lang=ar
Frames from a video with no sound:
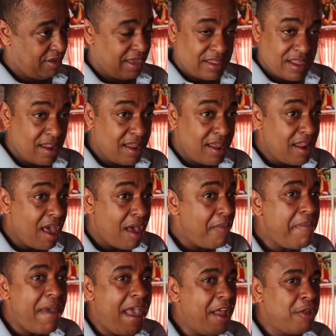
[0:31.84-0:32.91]
اذا
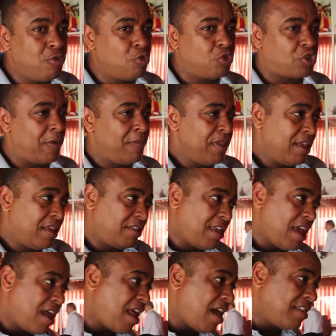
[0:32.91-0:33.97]
هنا ما عندوش
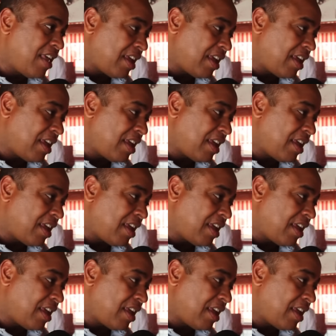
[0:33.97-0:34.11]
ديارة